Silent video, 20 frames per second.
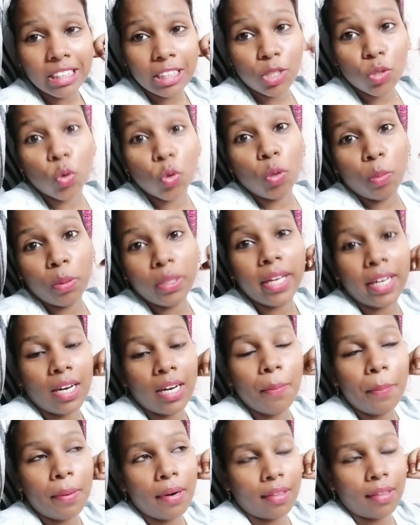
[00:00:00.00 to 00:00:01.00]
स्कूल भी
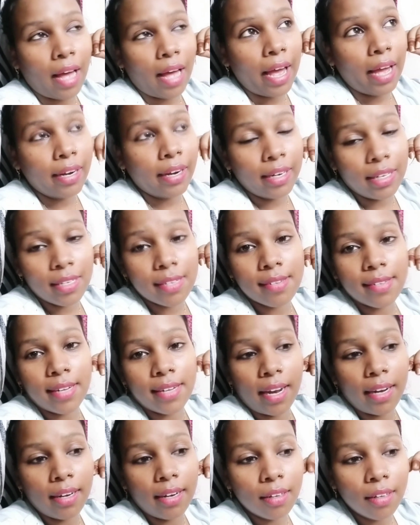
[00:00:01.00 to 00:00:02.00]
देखना पड़ता है
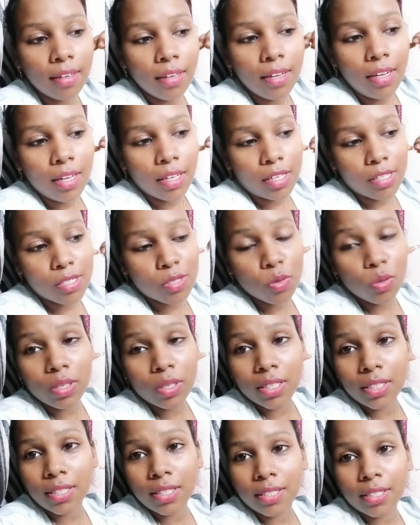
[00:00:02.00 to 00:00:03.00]
अंडरस्टैंड स्कूल
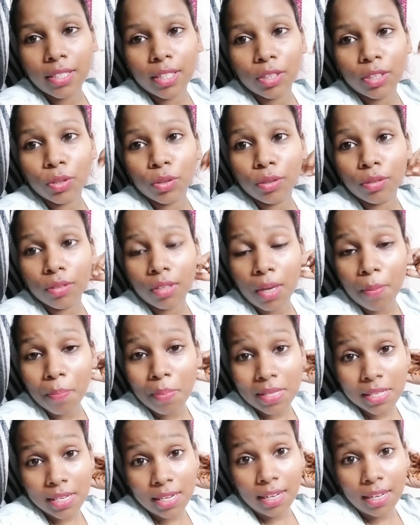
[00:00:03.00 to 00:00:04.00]
की चीज़ें तो
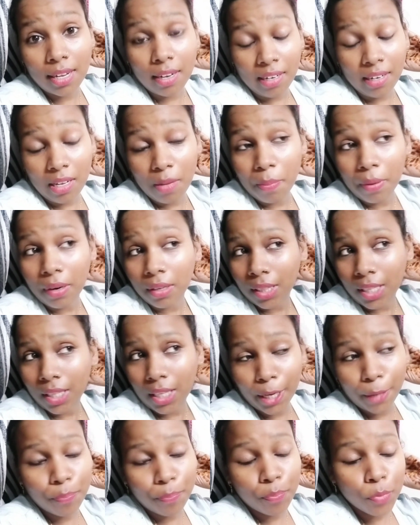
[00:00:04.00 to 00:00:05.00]
कंपलसरी करनी ही पड़ती
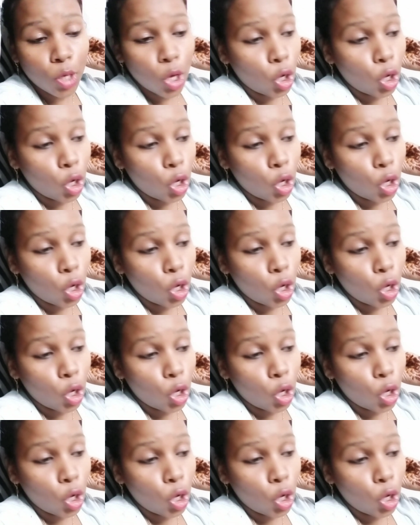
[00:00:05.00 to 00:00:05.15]
हैं